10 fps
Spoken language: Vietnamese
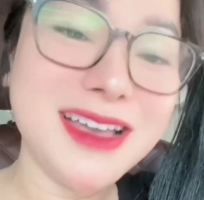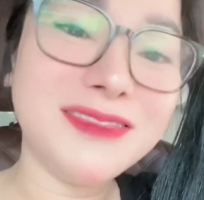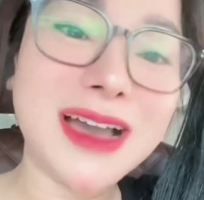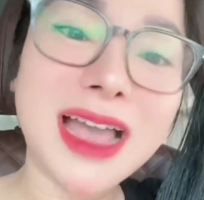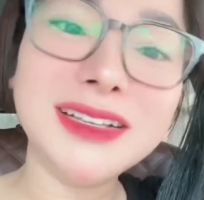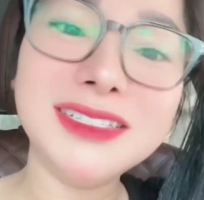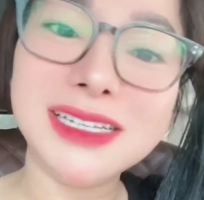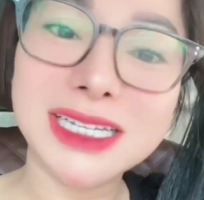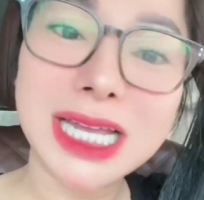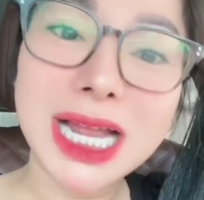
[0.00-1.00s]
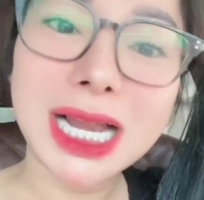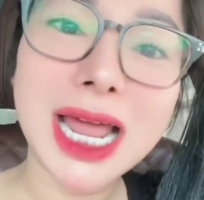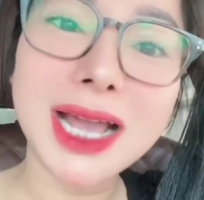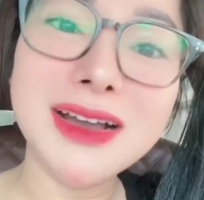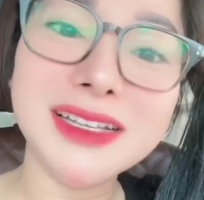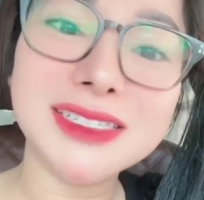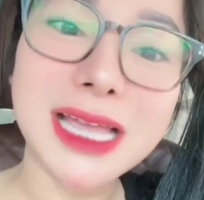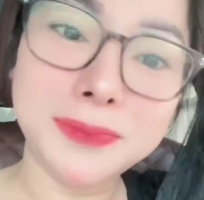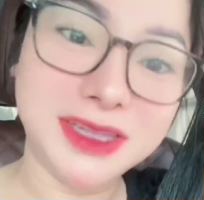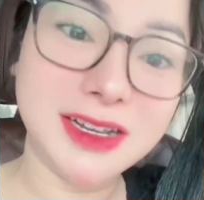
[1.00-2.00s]
Và anh chị là người
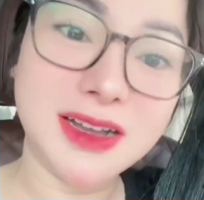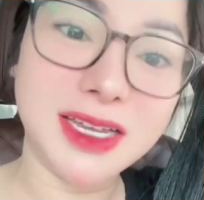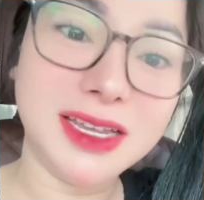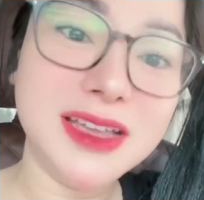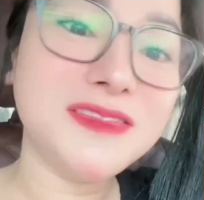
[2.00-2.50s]
dám chơi